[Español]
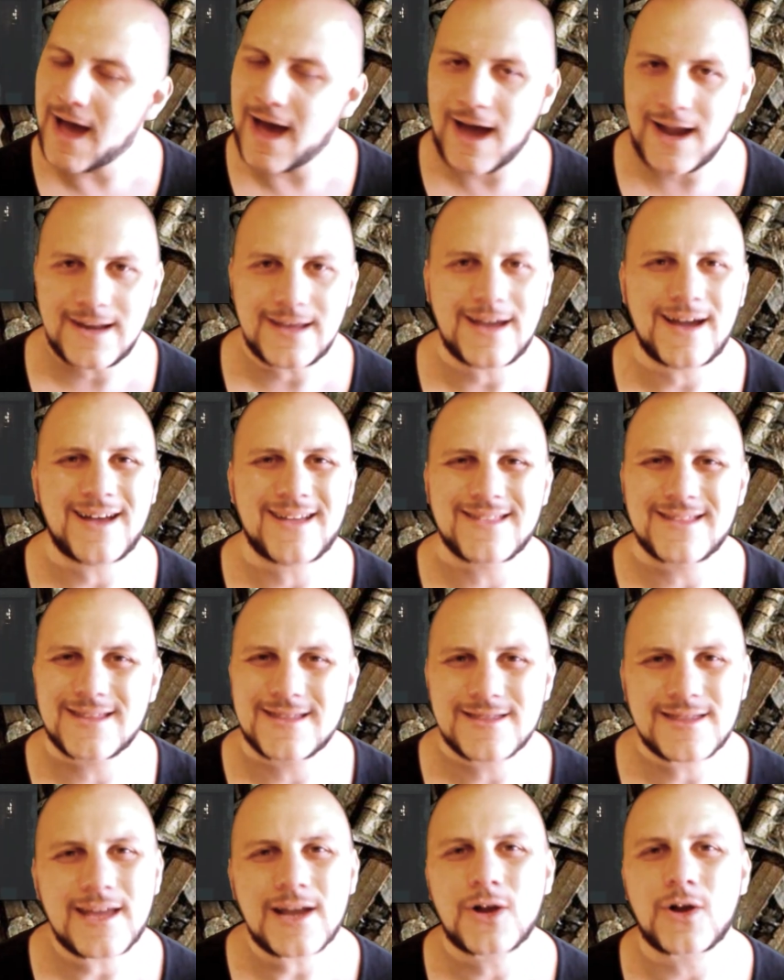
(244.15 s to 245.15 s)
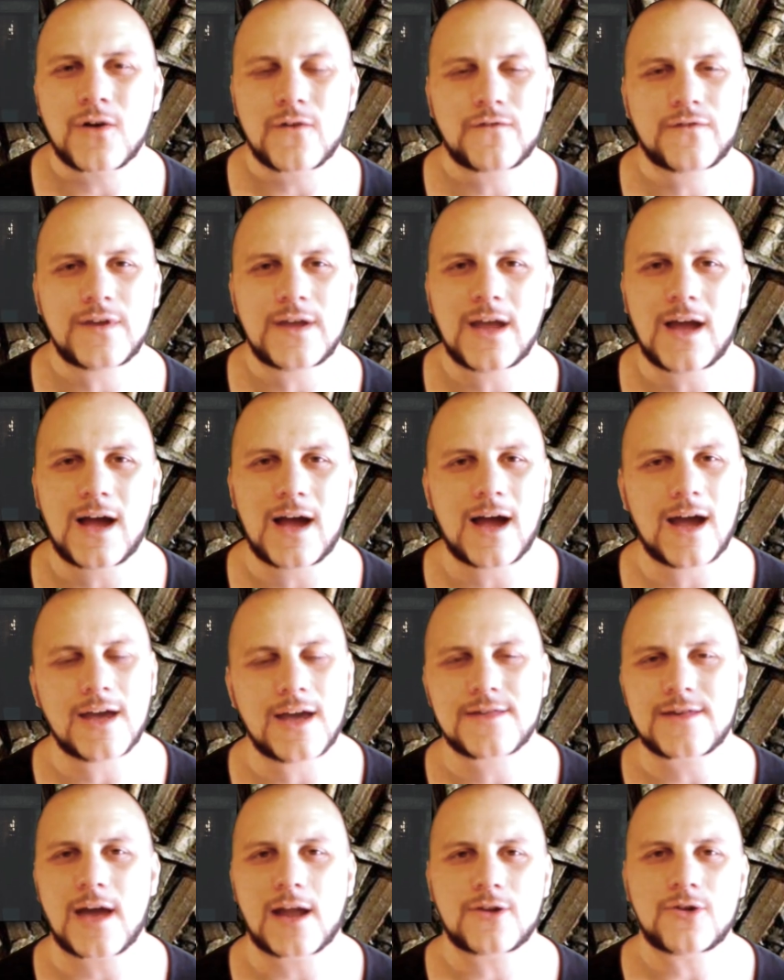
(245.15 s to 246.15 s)
Arya desconfía, a
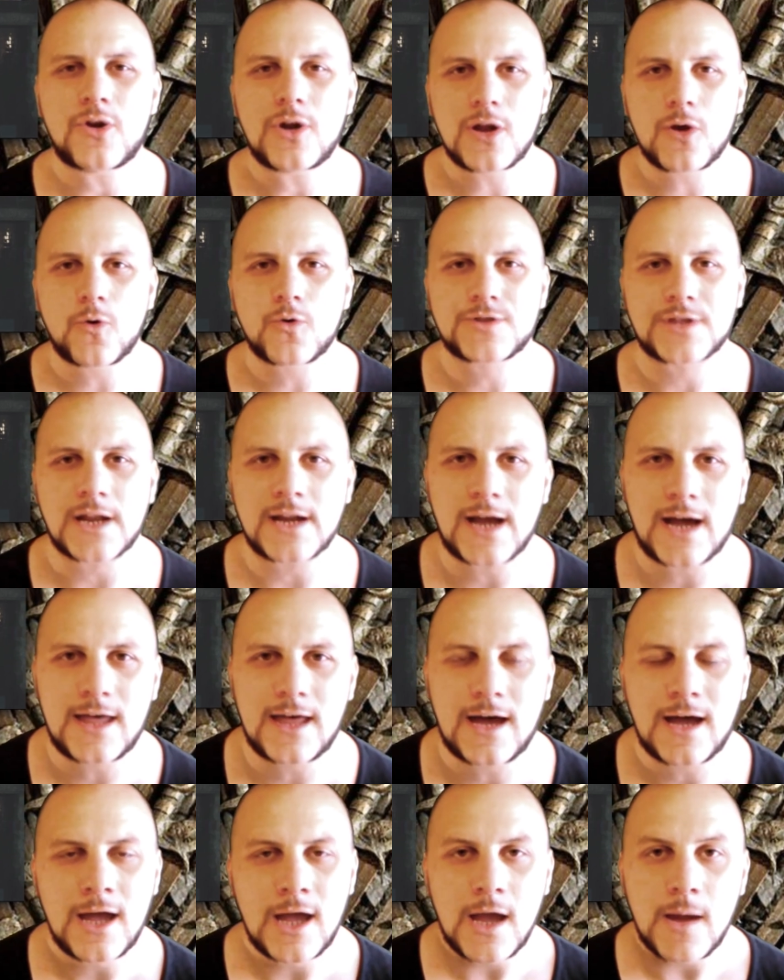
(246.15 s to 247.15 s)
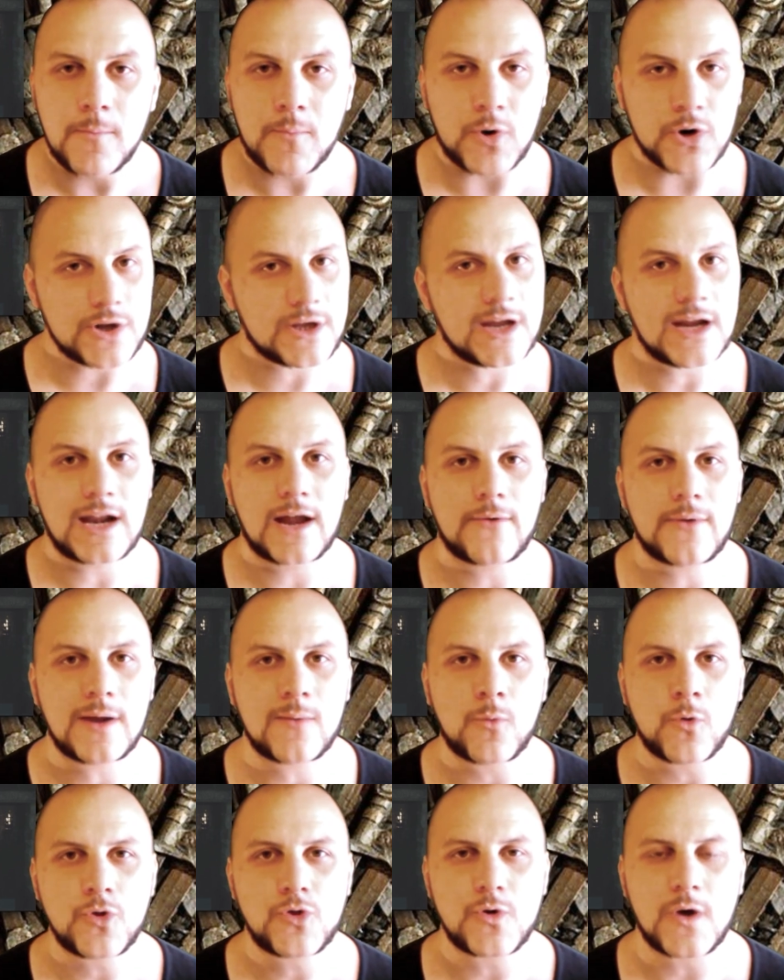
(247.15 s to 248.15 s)
ella no le gusta nada porque la ve
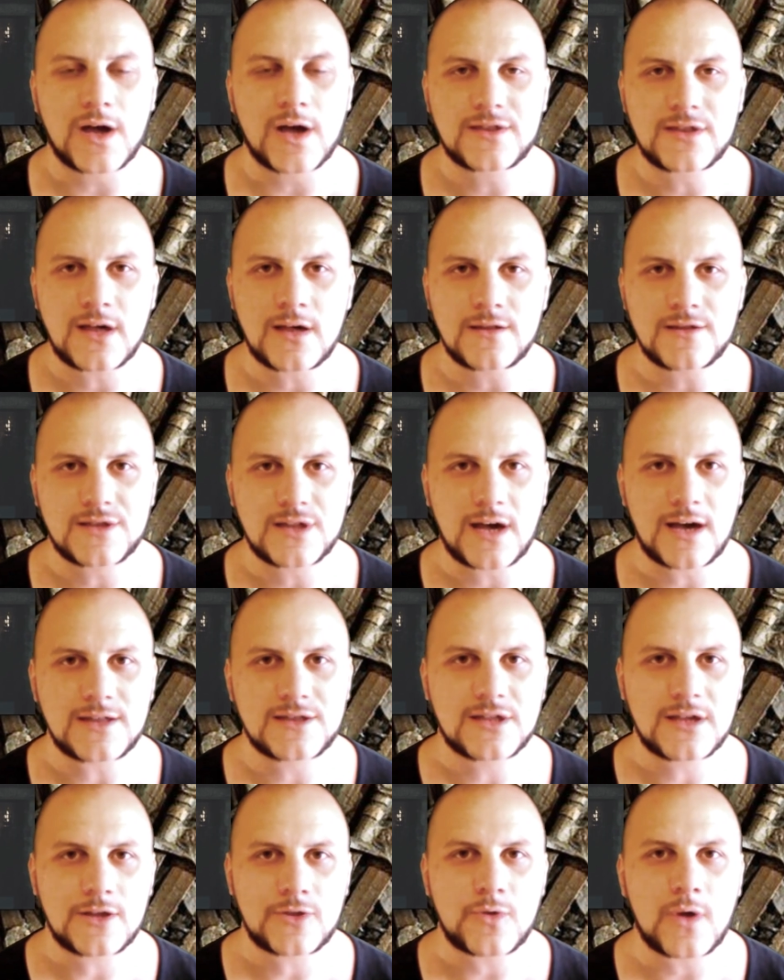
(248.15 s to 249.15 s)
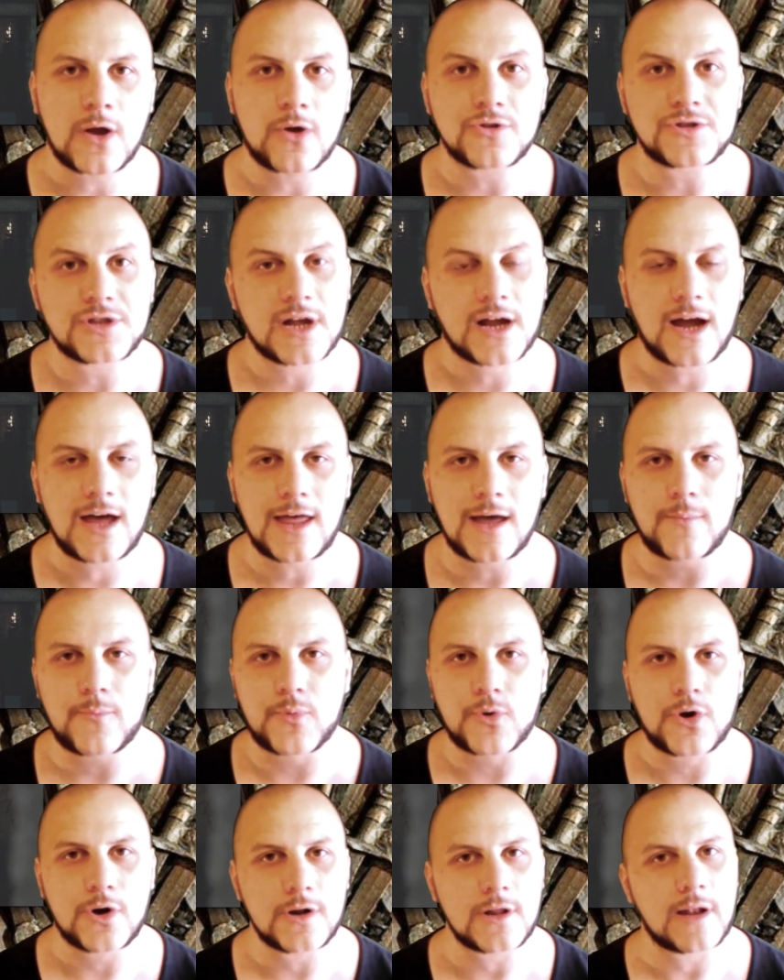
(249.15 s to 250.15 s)
mucho a Sansa siendo aconsejada
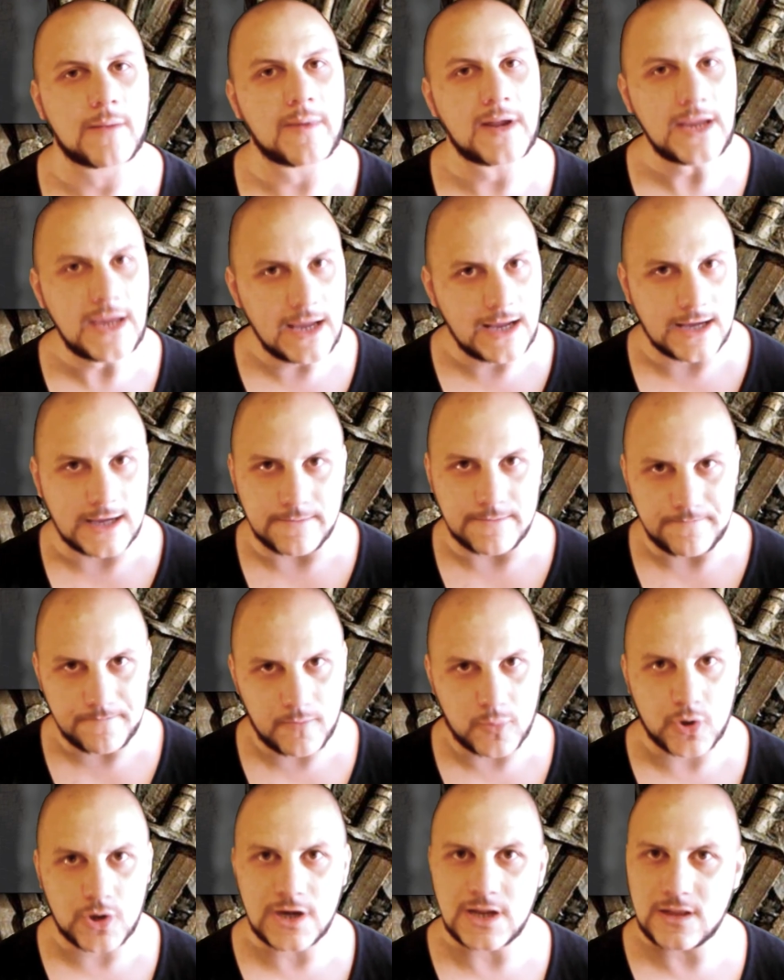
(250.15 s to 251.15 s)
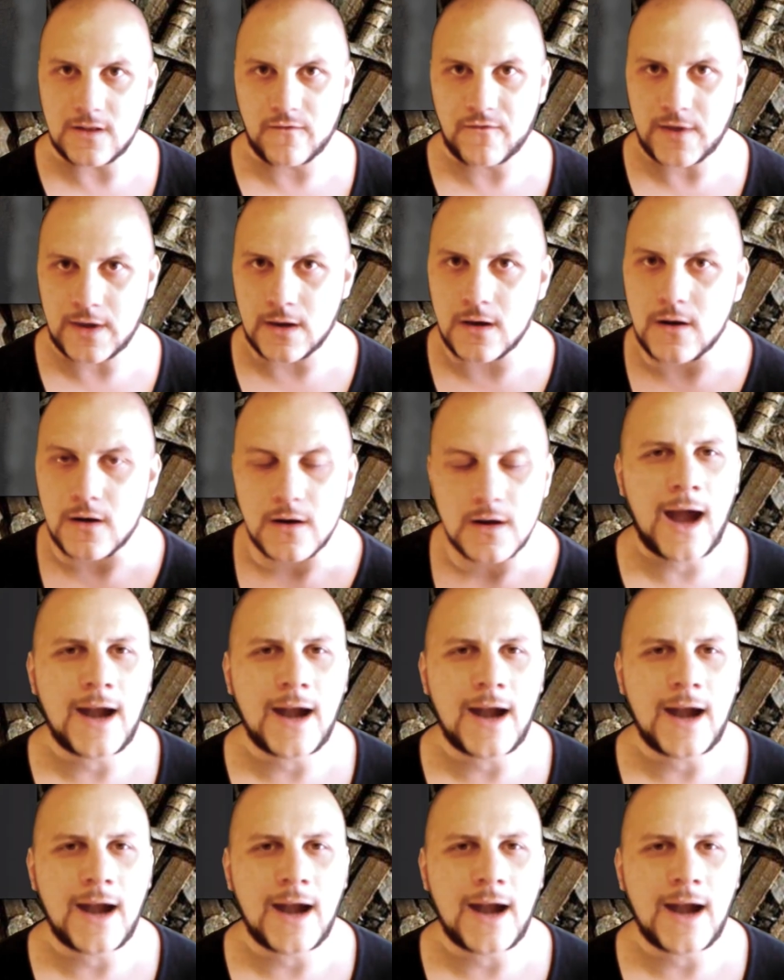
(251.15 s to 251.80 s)
por el meñique, por Littlefinger.